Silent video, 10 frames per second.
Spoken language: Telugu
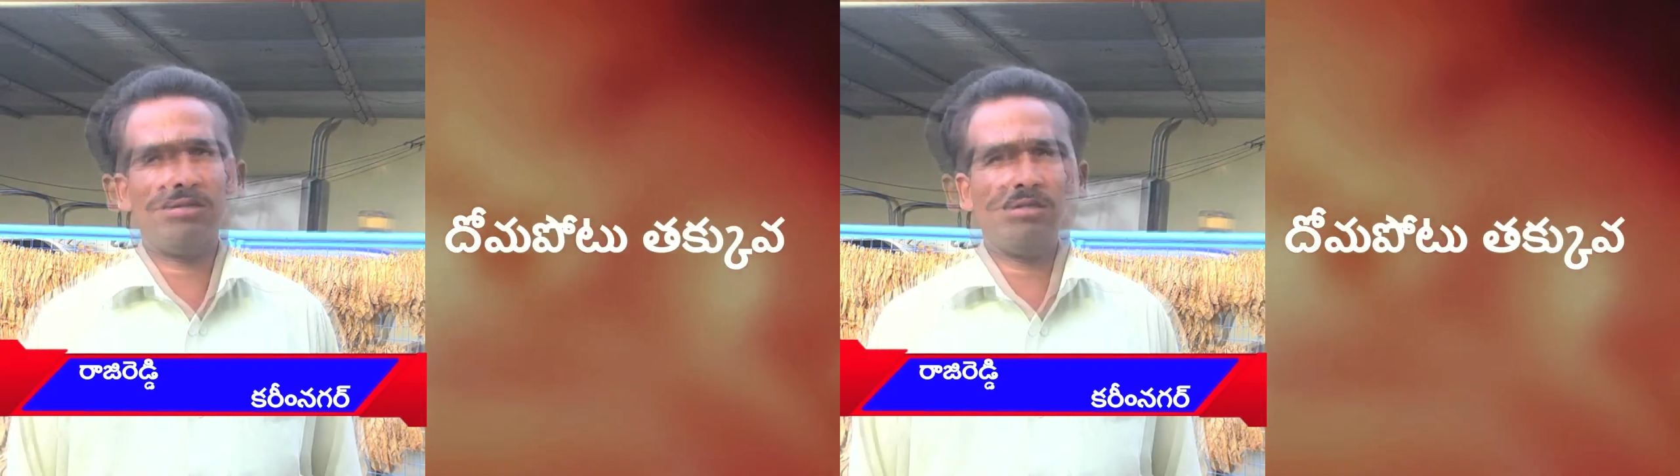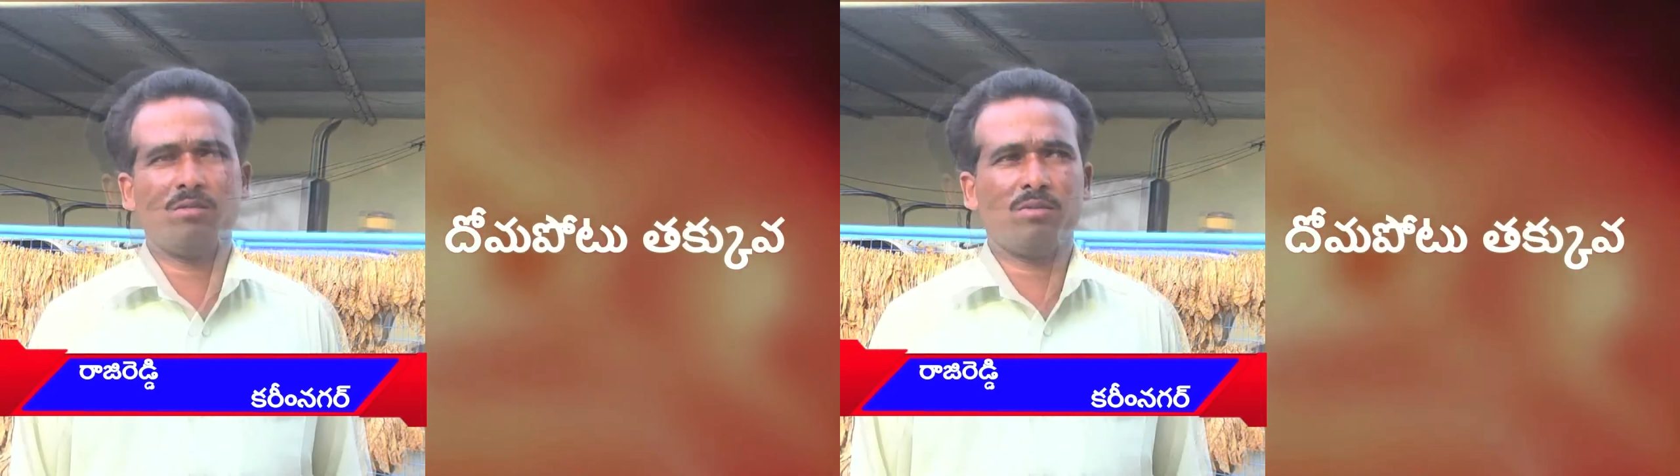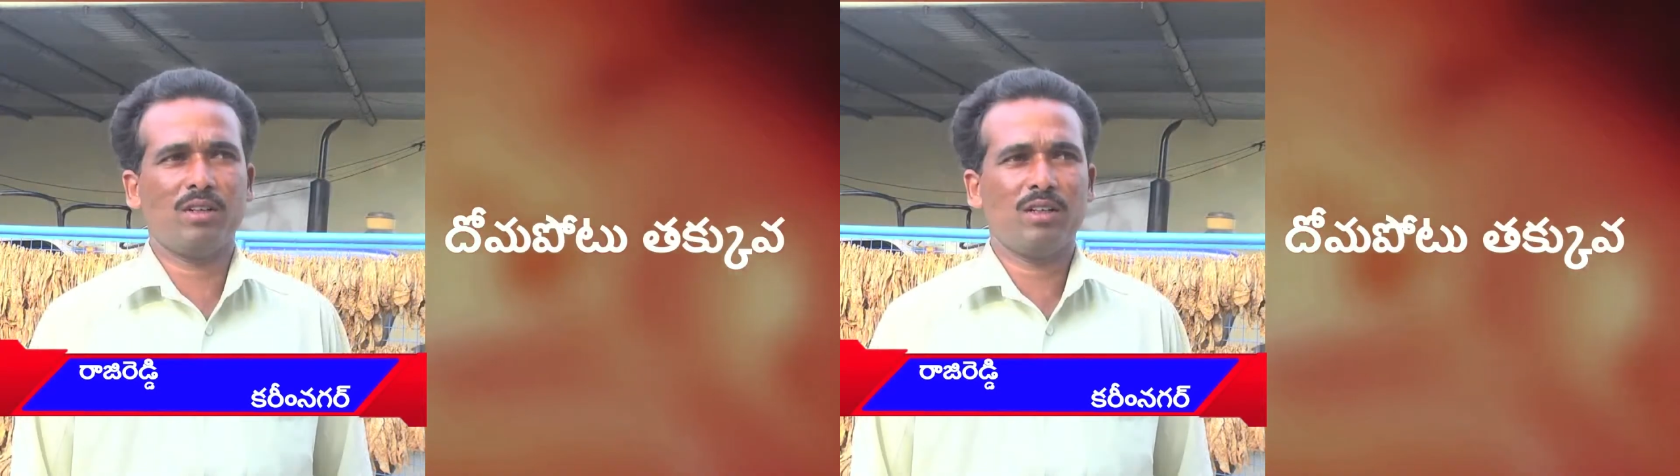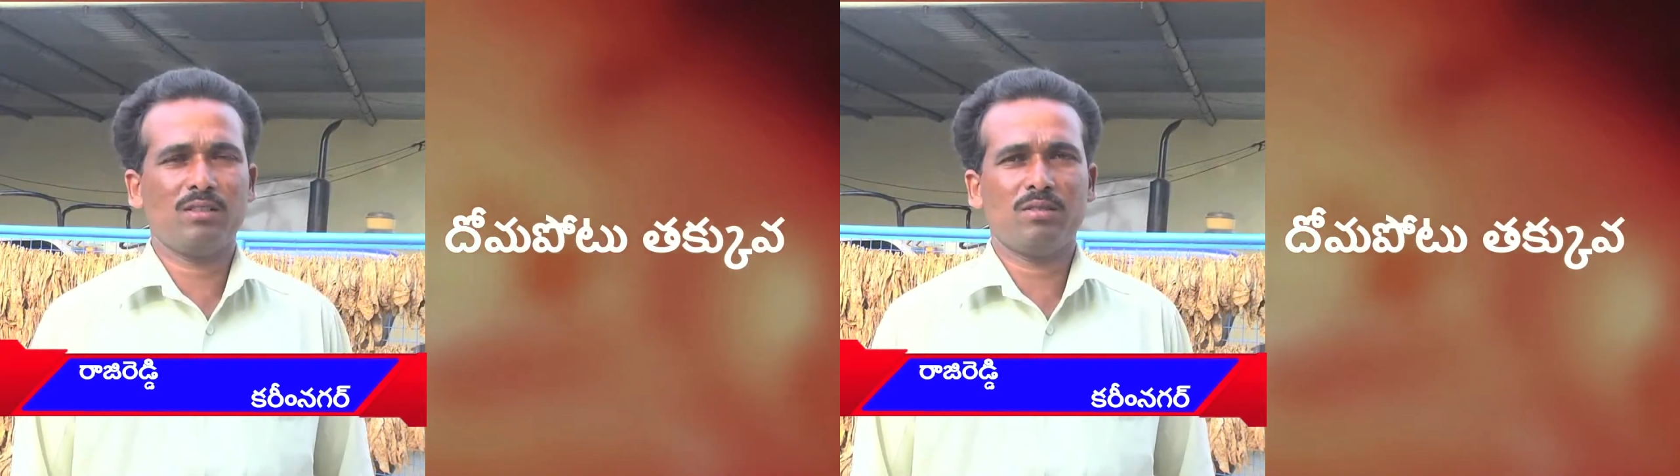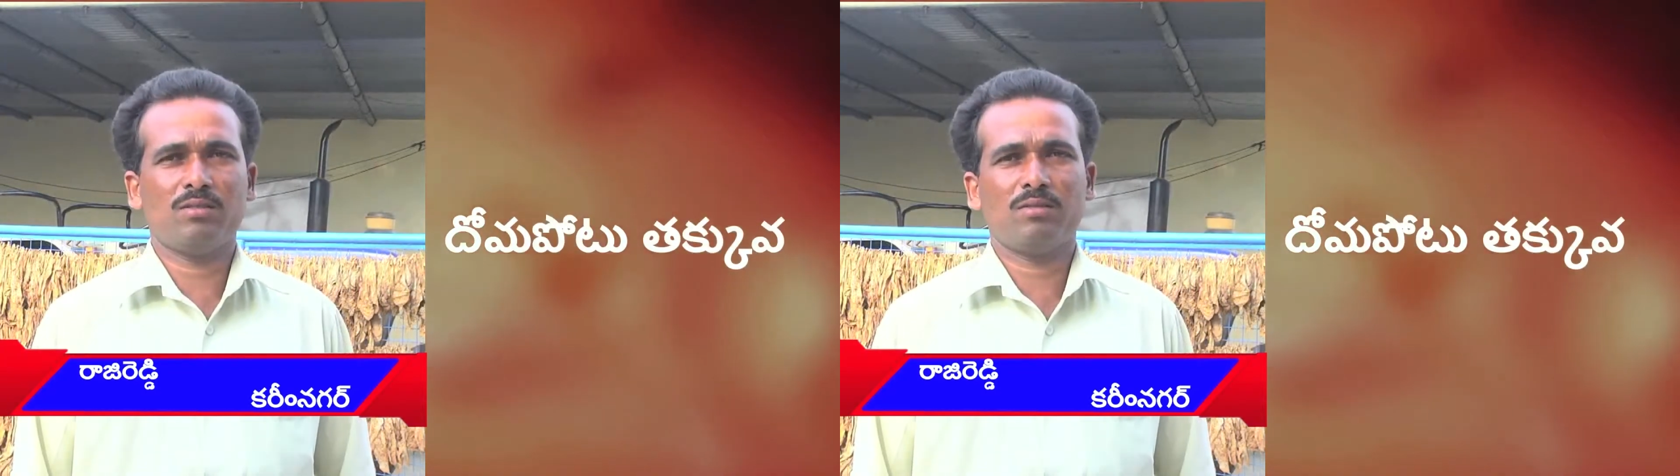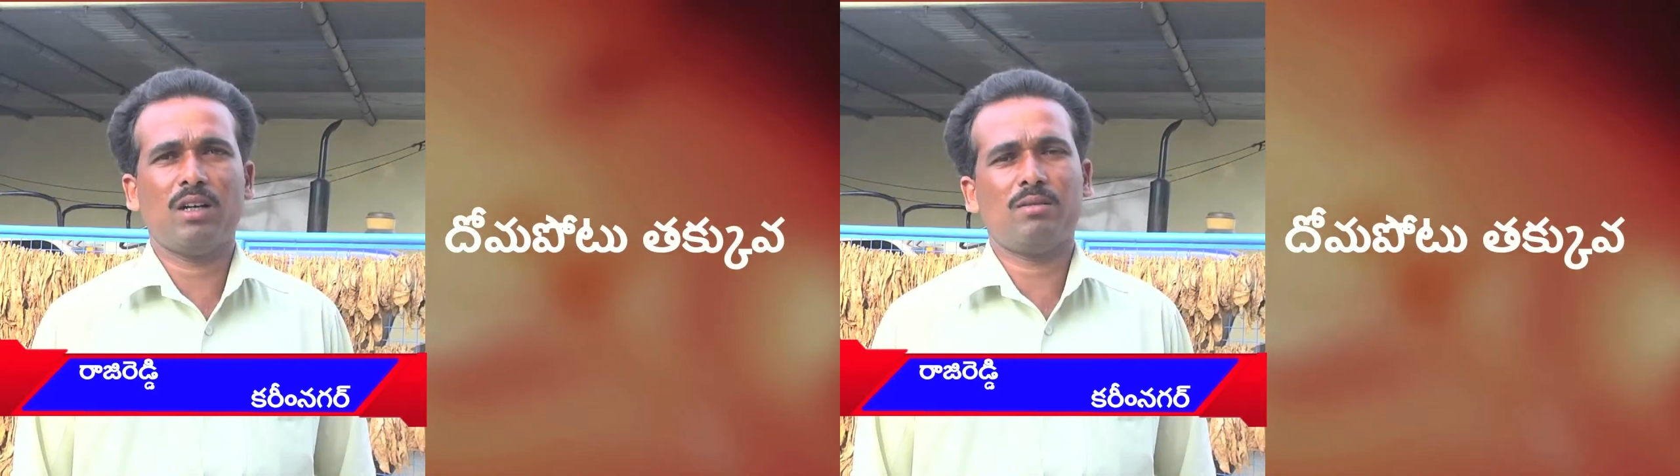దోమపోటు అంటే కొంచెం